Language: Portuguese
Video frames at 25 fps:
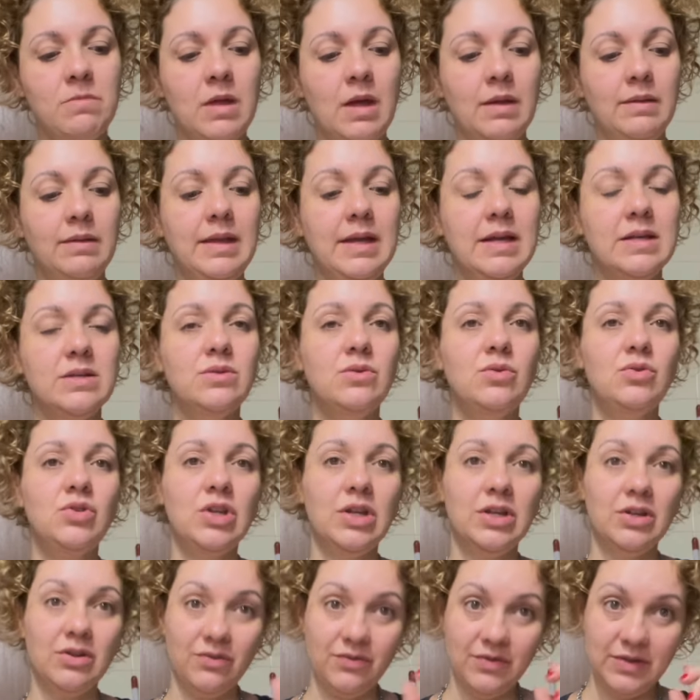Desde o
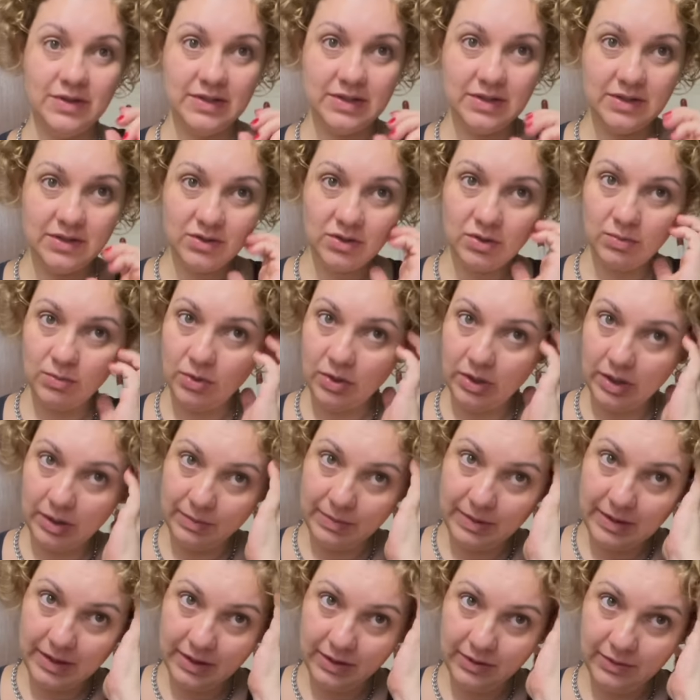dia que eu fiz isso no meu
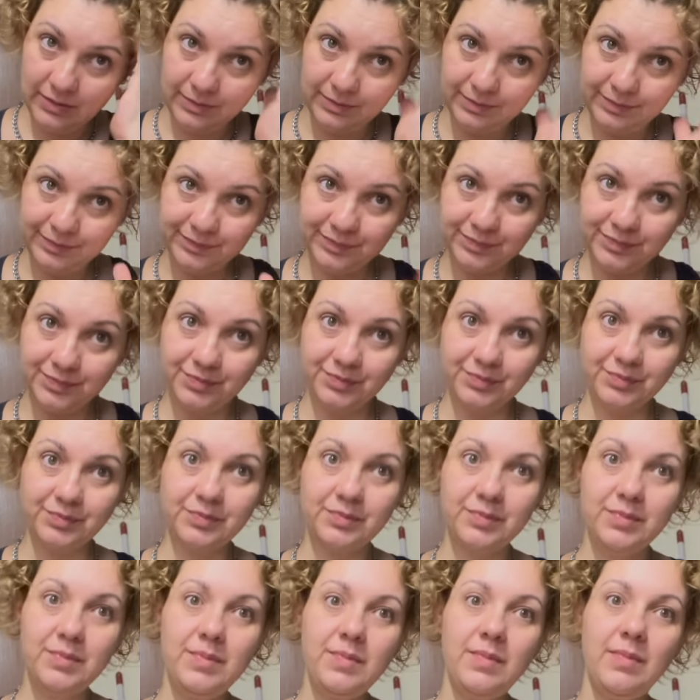cabelo,
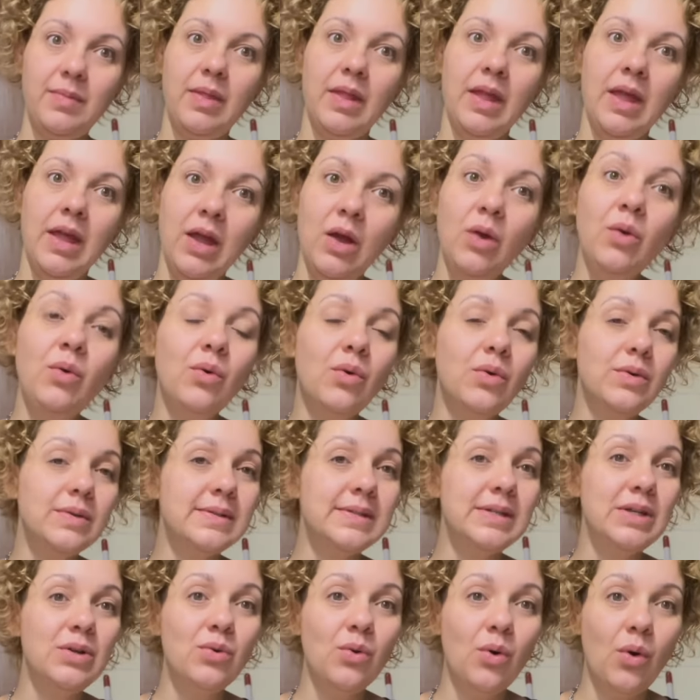eu não
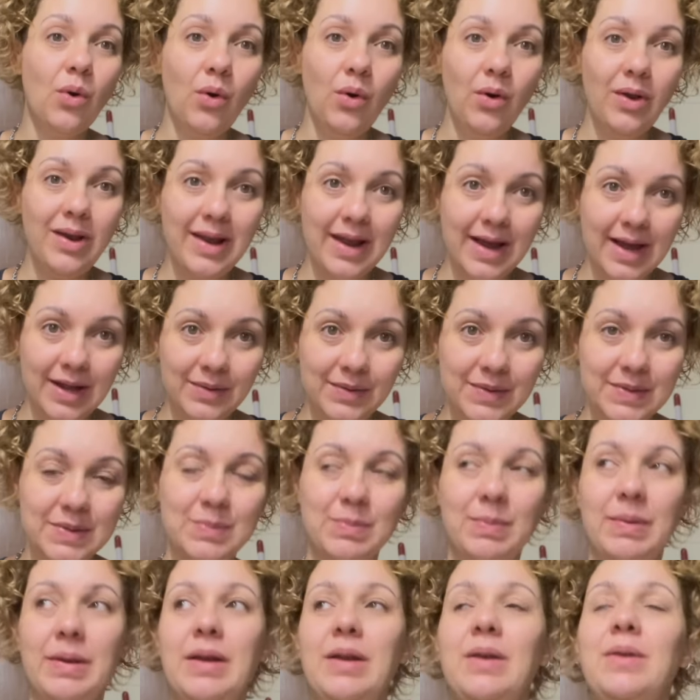consigo olhar no
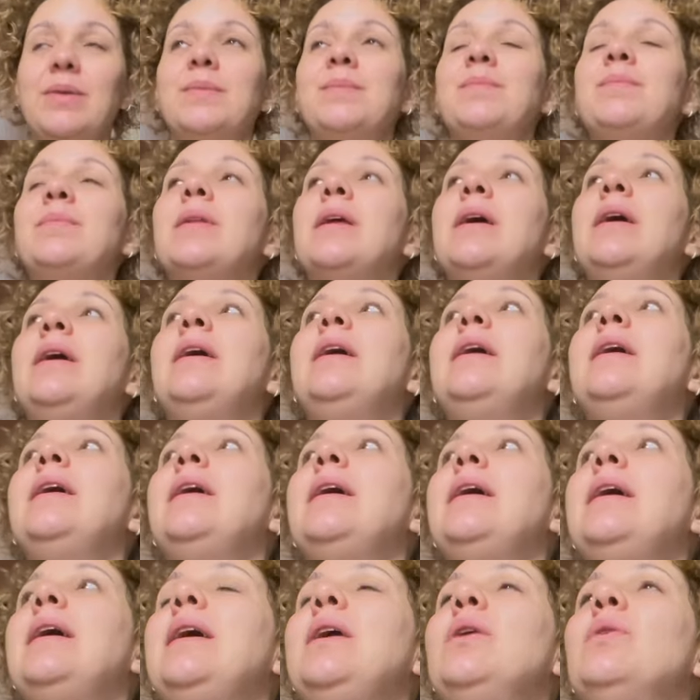espelho,
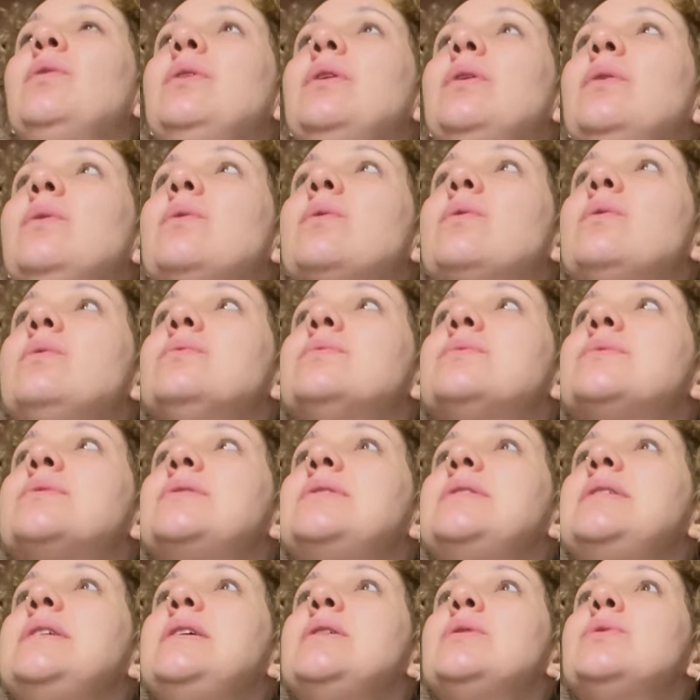eu não
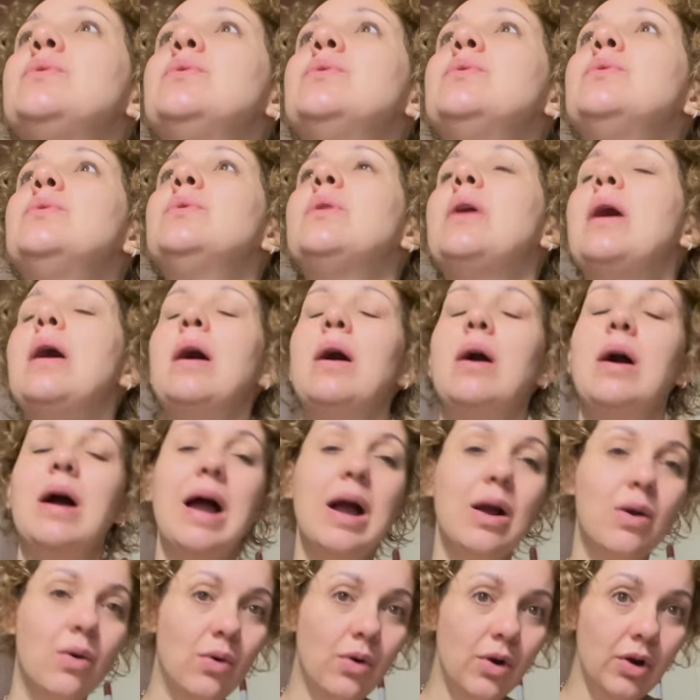consigo. A
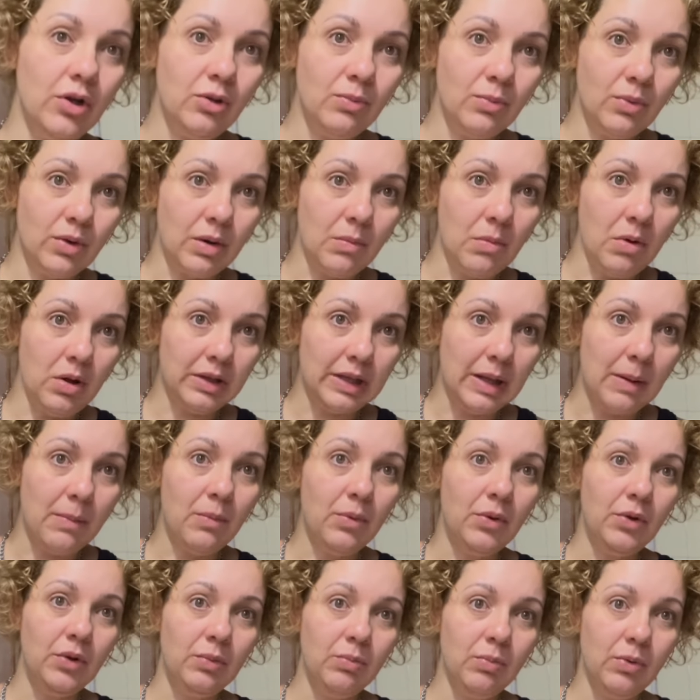cor do meu cabelo tá
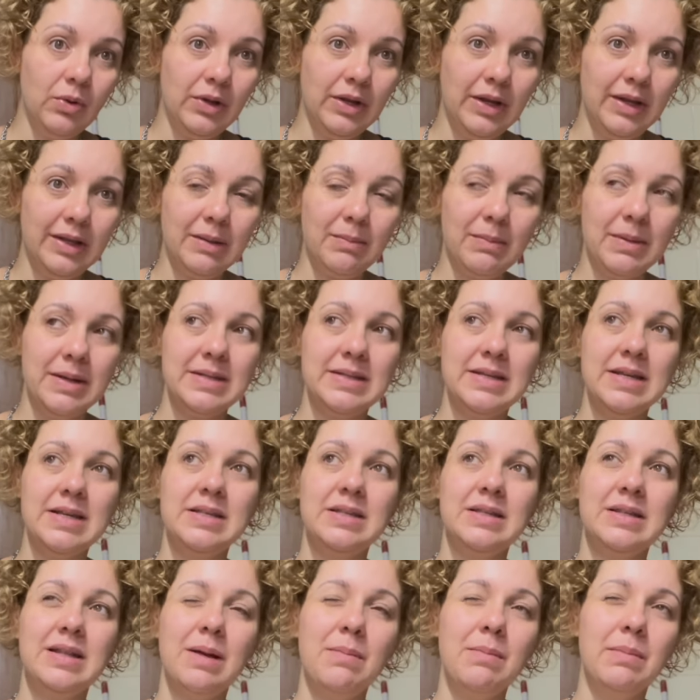muito bonita, mas
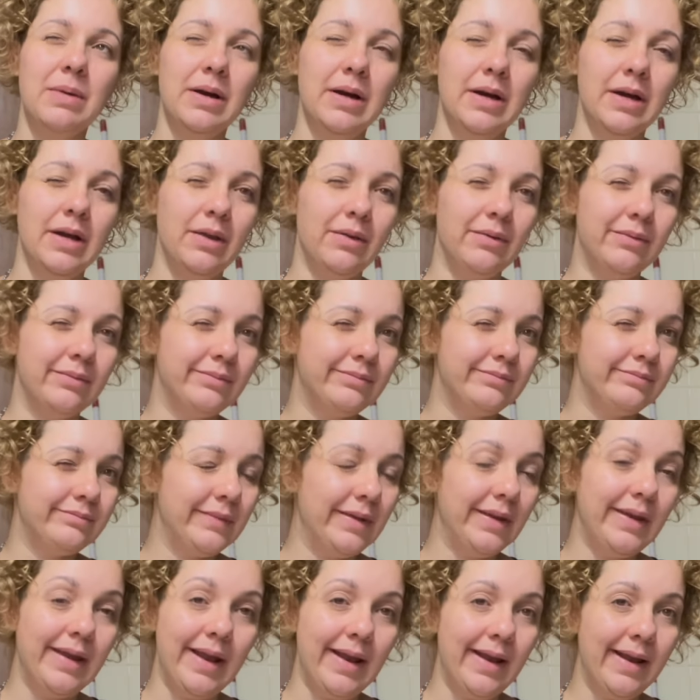esse tamanho
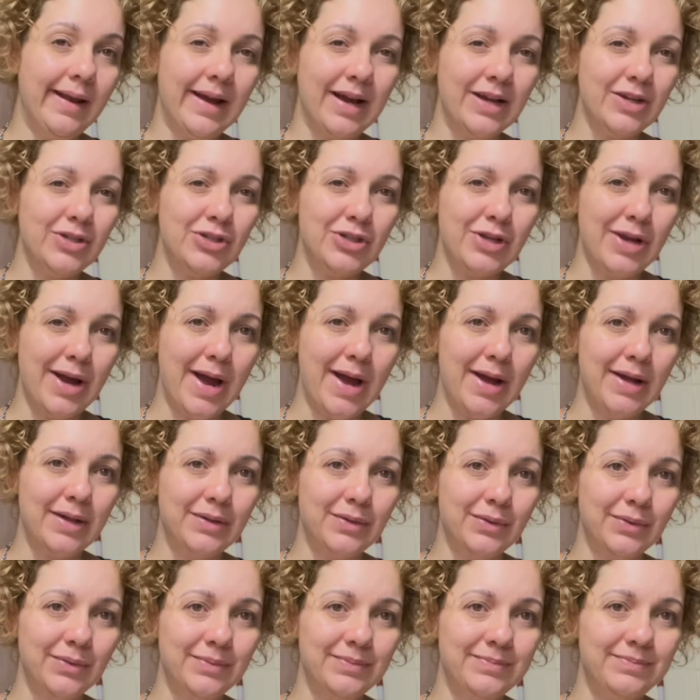e ele
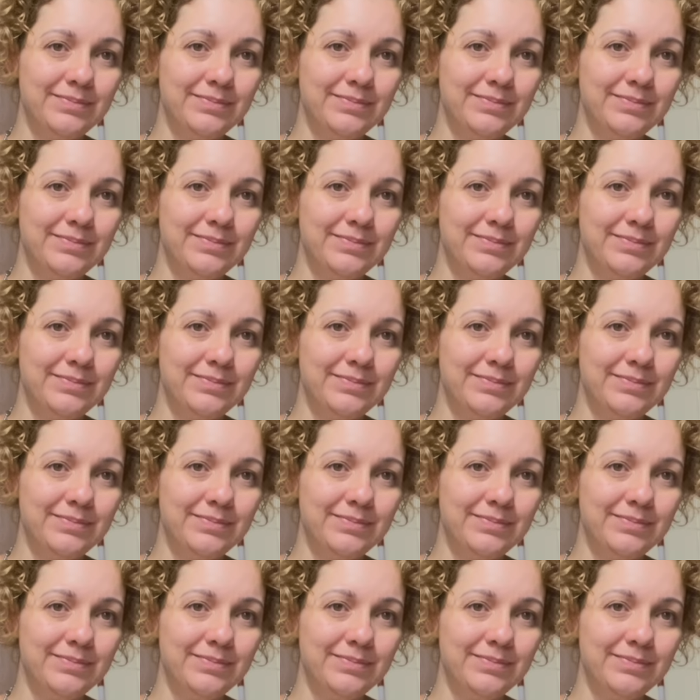cacheado